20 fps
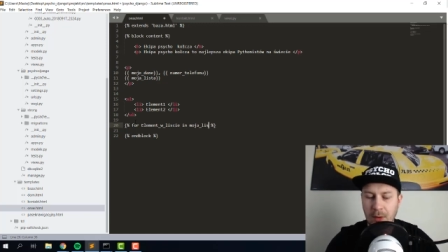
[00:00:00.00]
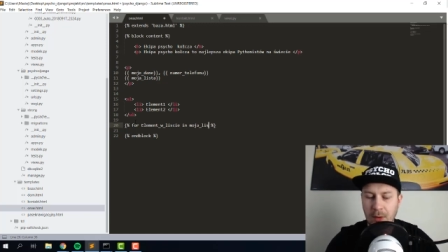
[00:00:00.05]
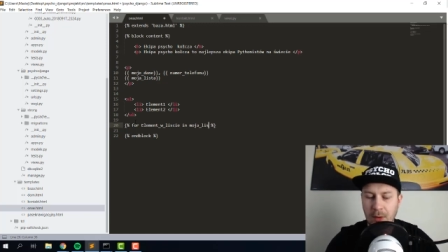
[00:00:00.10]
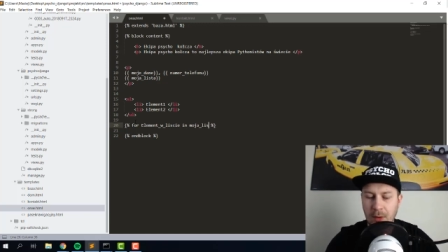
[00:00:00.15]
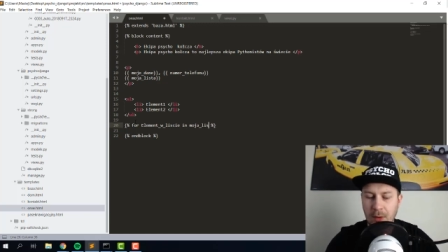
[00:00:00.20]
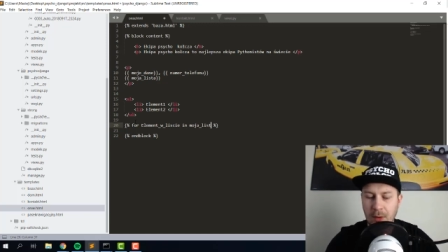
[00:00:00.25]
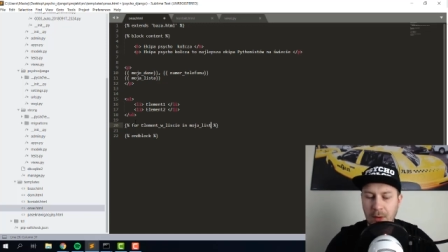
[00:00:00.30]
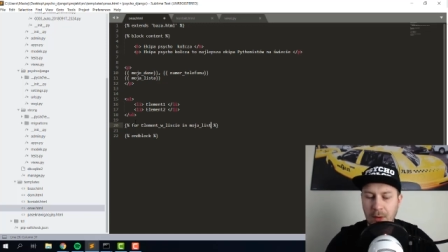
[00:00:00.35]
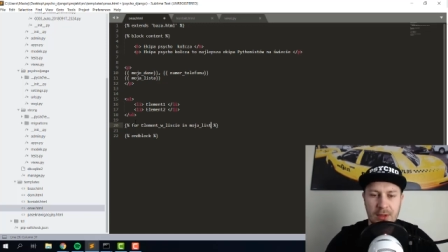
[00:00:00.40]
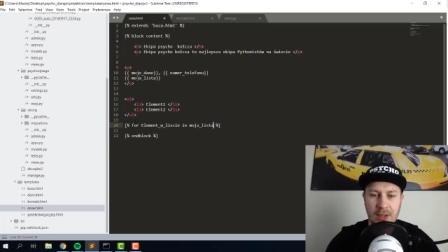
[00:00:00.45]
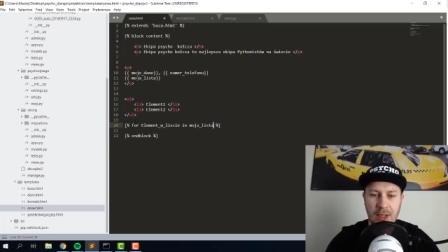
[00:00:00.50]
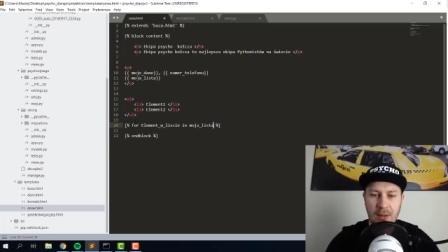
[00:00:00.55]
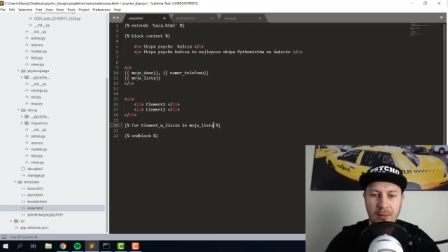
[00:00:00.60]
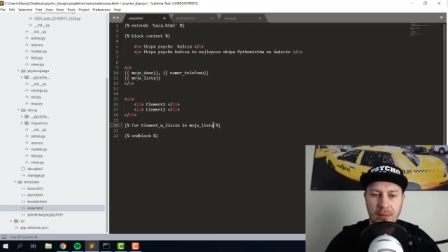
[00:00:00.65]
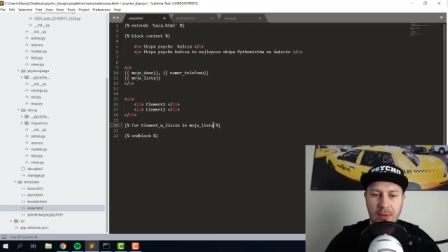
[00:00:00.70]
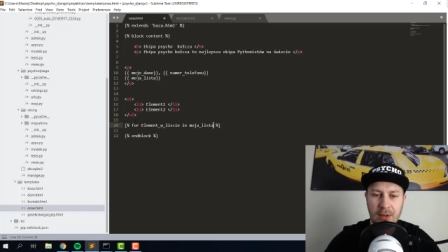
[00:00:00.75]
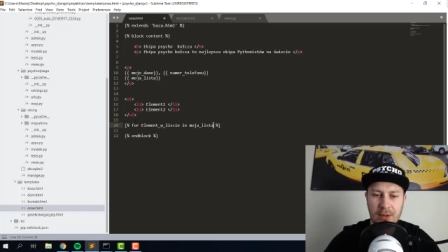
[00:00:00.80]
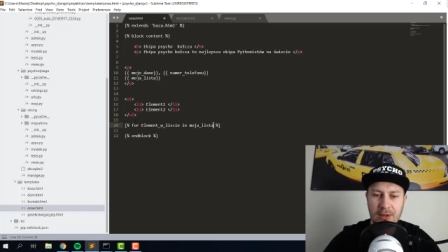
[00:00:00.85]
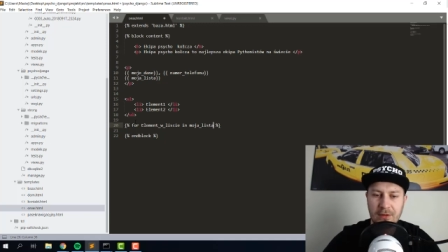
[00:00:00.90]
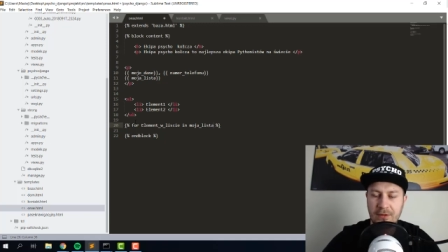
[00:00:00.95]
Moja lista
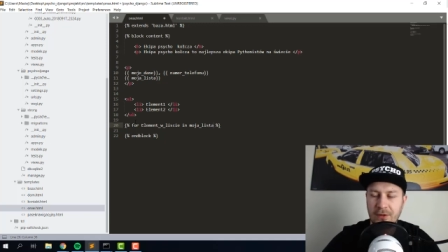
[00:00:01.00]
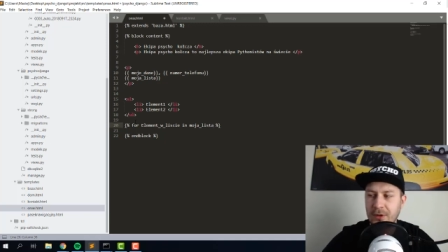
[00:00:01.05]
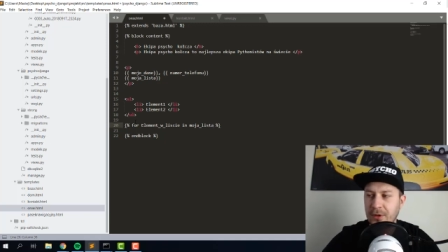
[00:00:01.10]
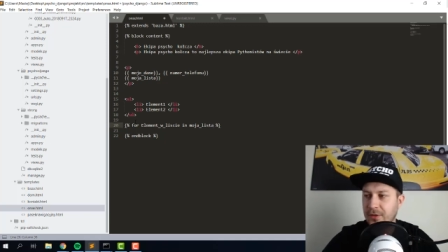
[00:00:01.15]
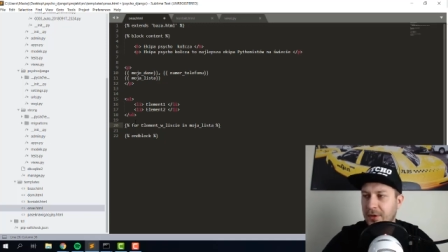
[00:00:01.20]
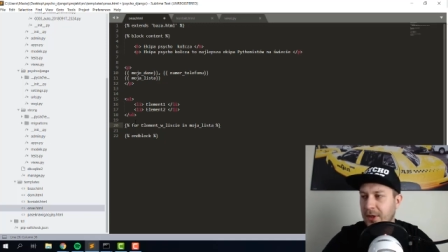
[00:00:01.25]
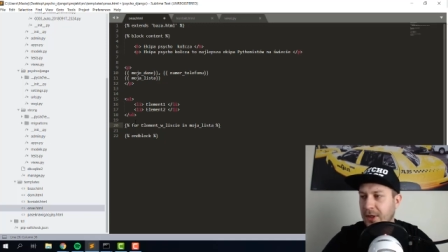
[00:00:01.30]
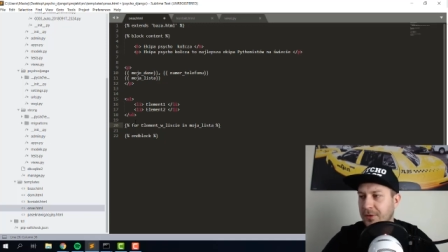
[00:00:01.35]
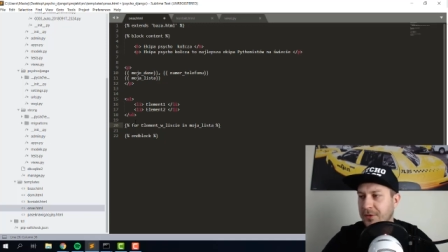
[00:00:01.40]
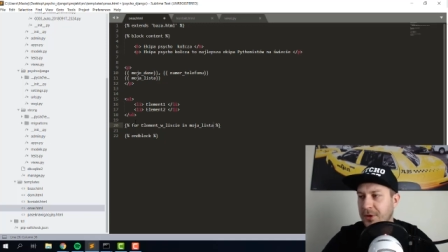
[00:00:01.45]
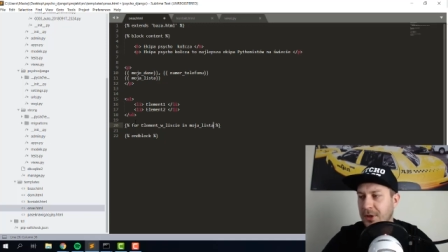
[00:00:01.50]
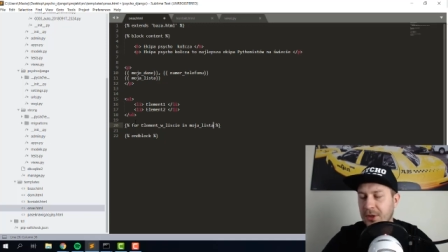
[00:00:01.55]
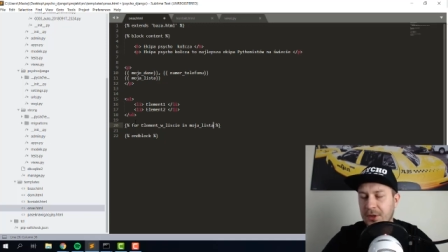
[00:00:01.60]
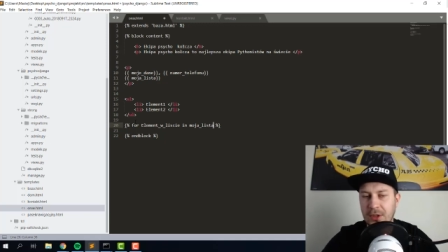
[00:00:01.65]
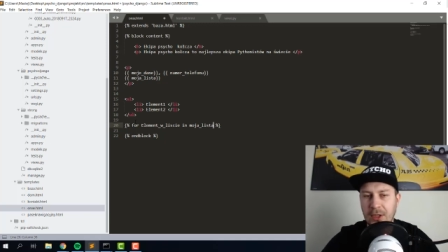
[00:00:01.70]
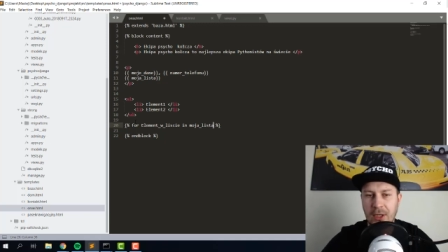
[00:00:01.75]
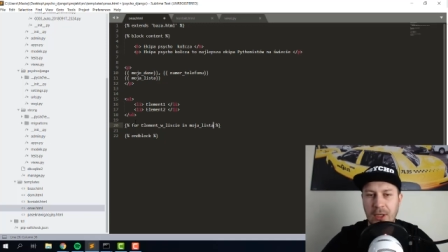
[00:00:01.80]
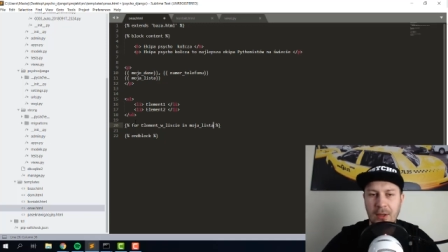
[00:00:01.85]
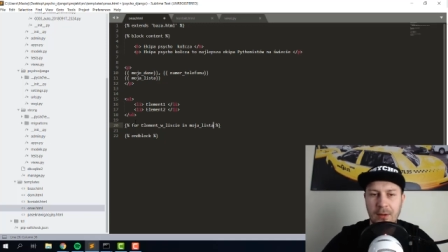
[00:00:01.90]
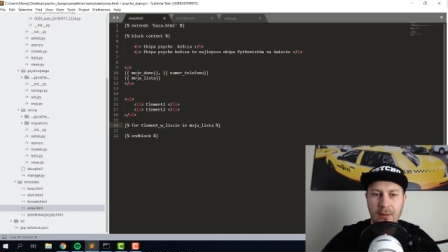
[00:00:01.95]
była zdefiniowana
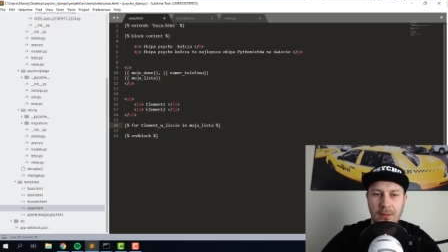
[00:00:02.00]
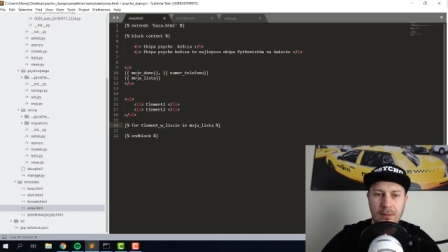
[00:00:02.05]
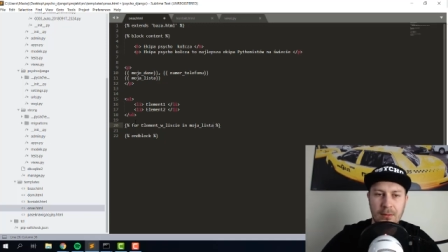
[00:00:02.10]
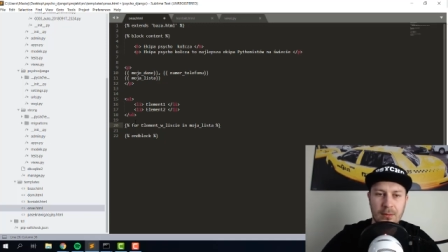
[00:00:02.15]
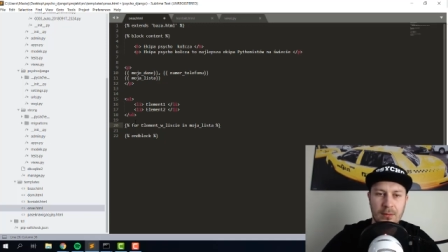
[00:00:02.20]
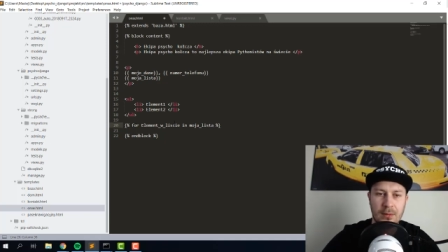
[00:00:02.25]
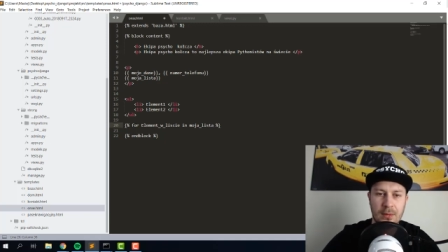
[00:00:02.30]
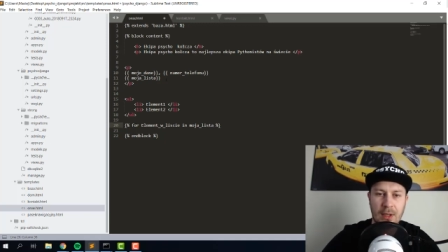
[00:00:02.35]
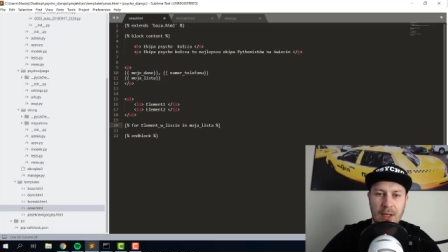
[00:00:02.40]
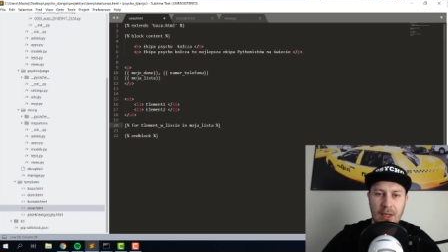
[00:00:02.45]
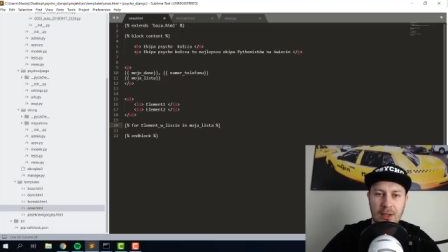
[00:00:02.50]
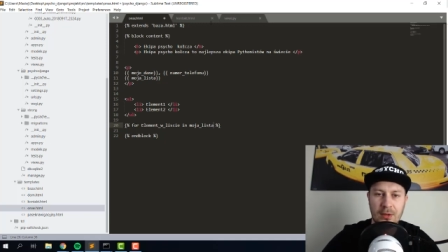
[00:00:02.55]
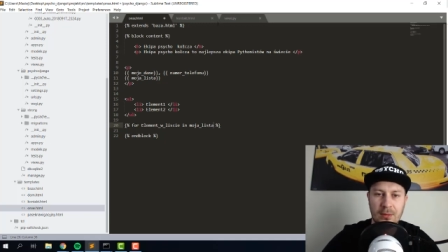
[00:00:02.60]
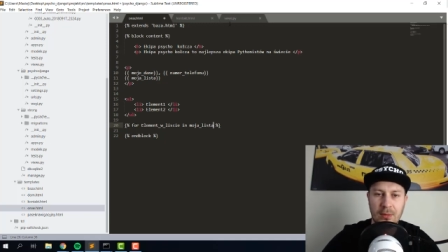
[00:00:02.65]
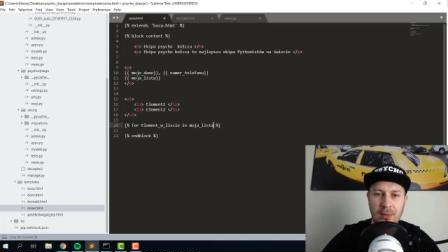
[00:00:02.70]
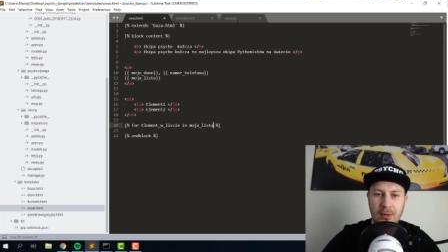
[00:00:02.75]
wcześniej, tak?